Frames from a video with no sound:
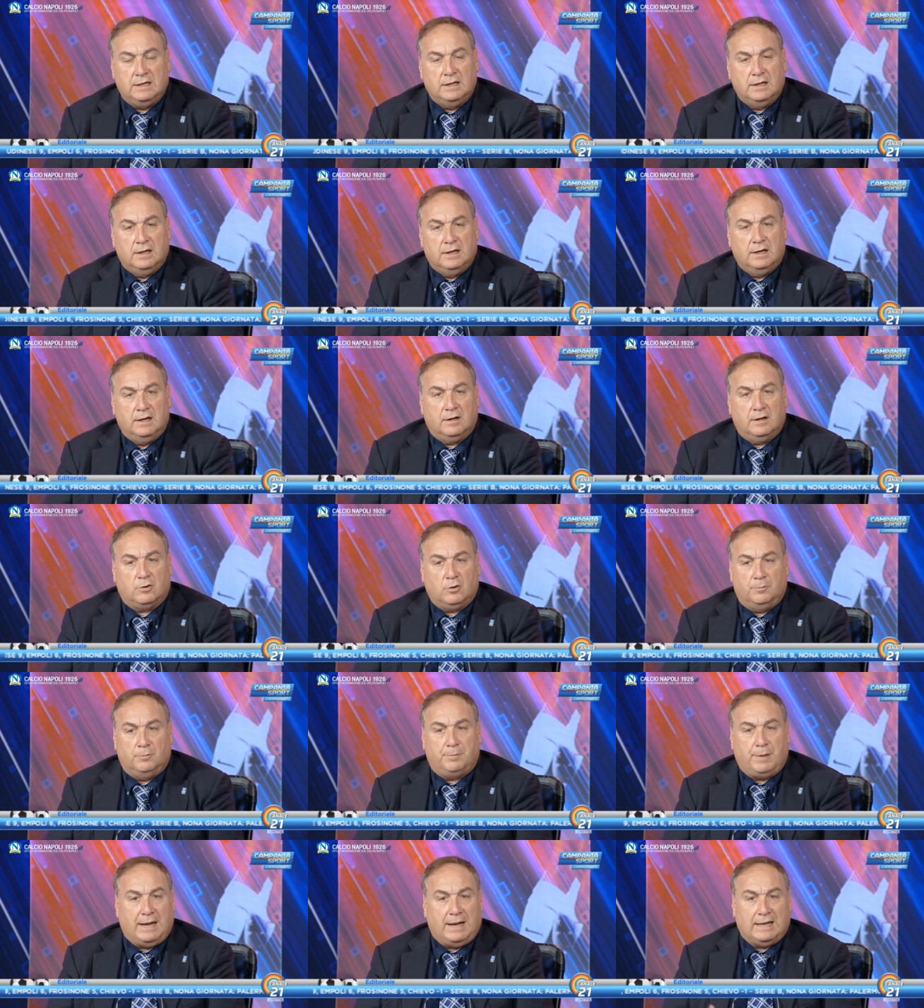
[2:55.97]
eh,
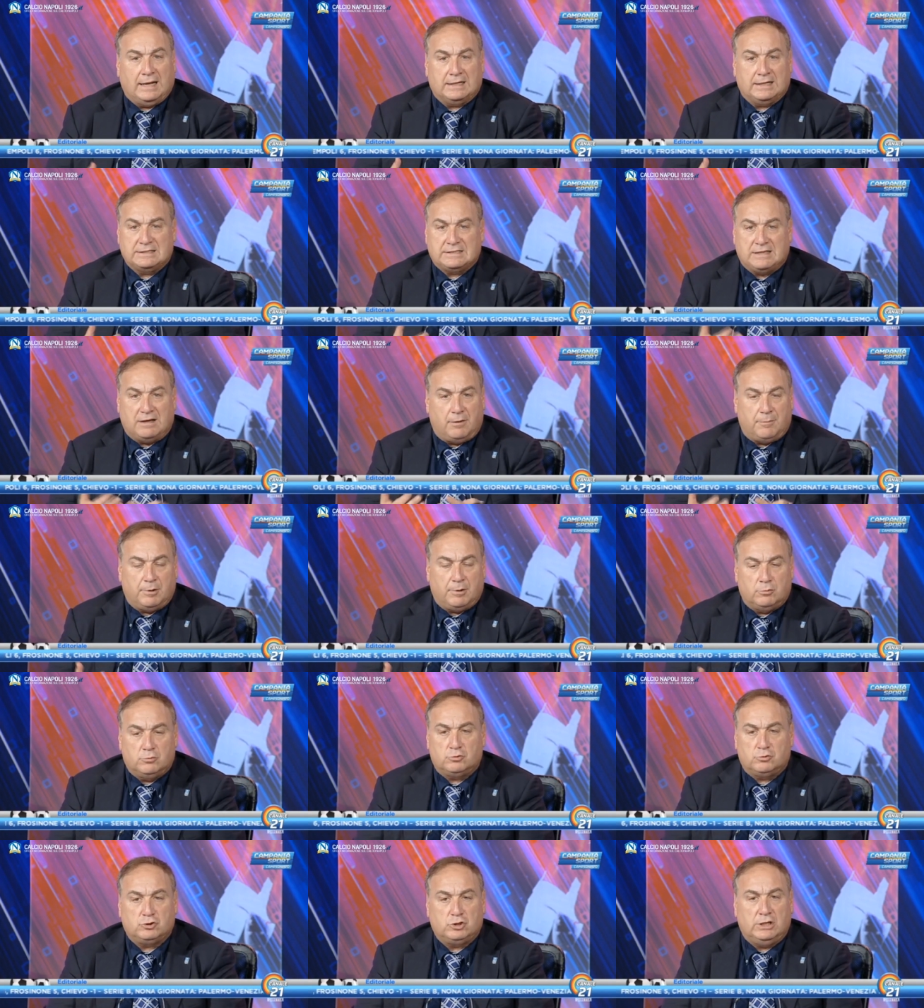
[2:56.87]
con palla che stava per
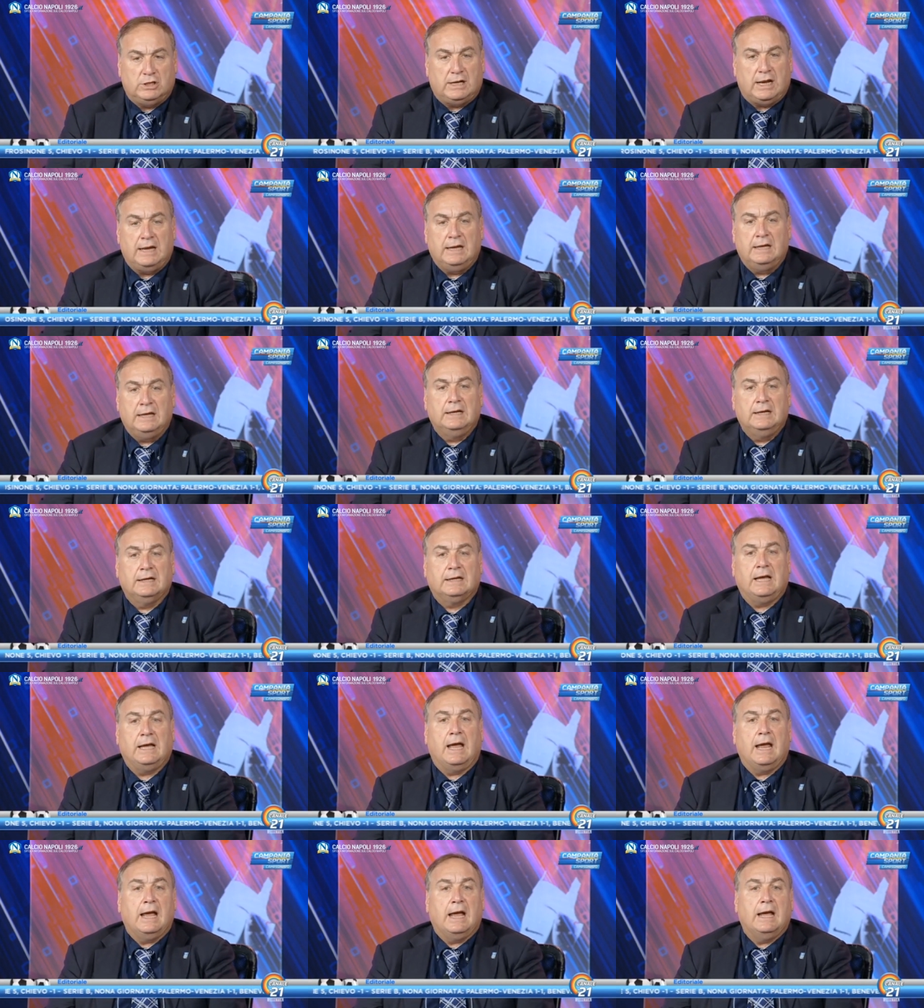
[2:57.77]
uscire
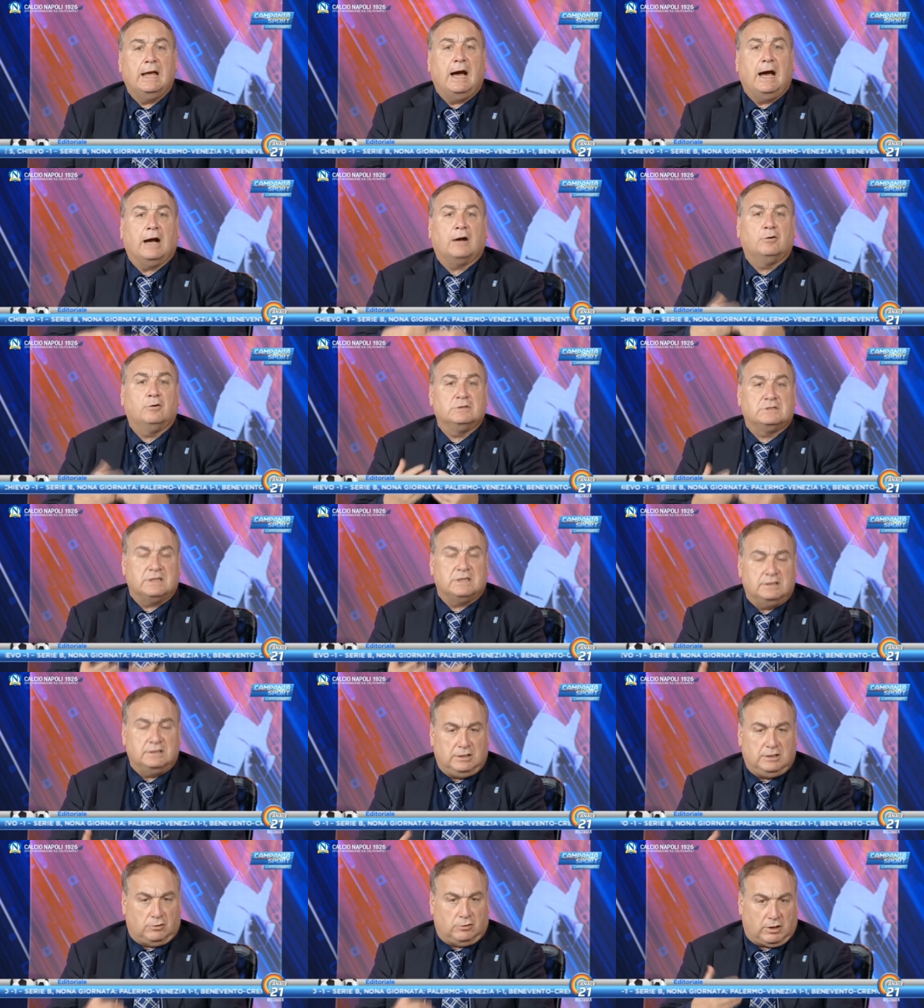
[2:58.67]
che ha
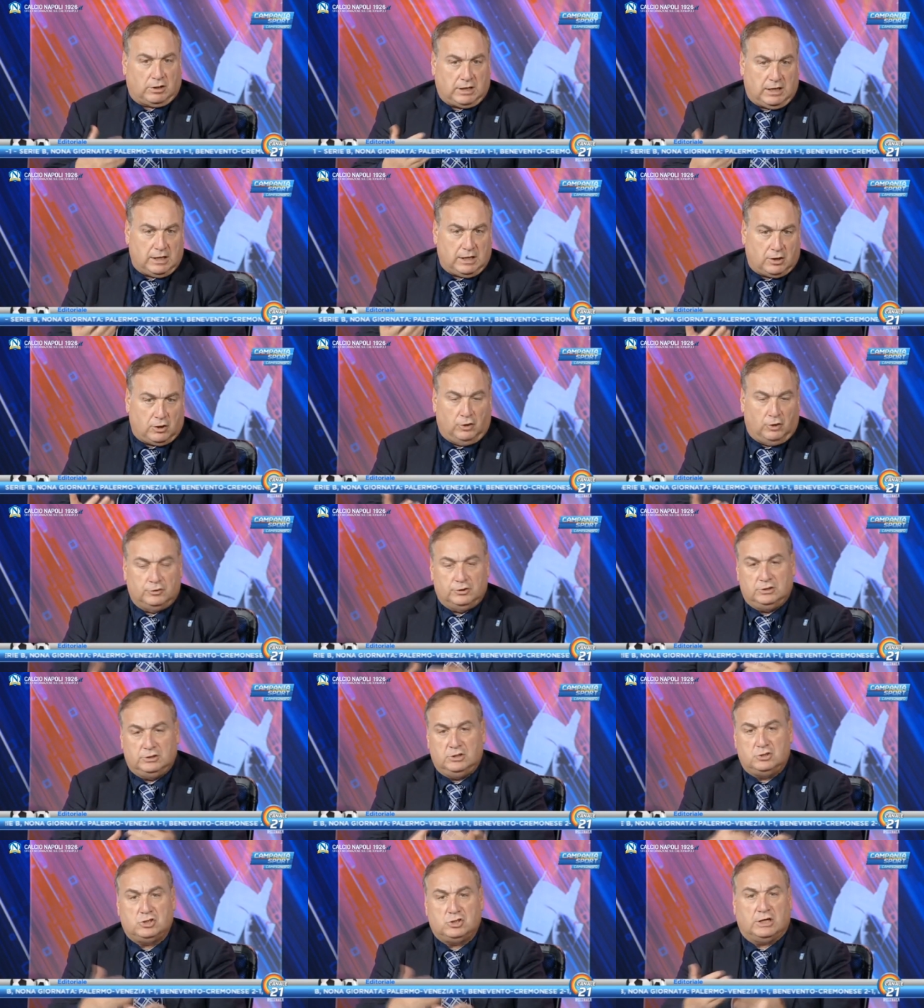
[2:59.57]
consentito a Cagliacon
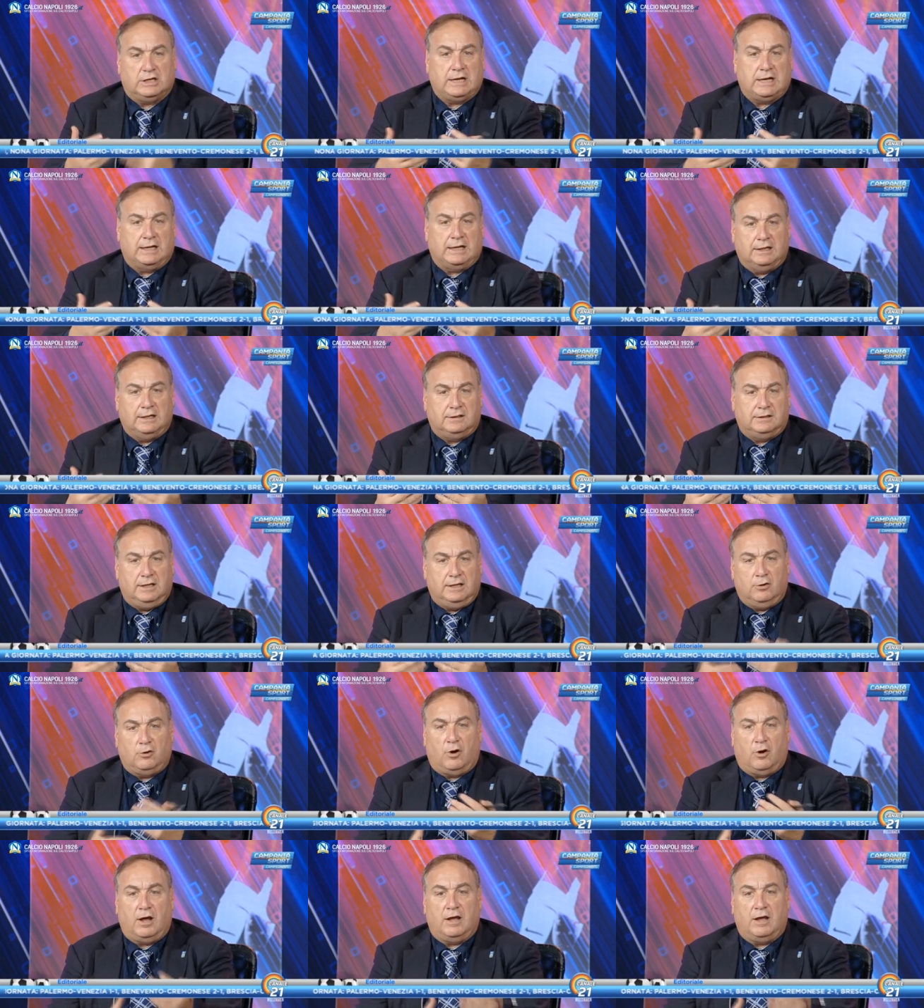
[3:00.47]
di ciccare il tiro e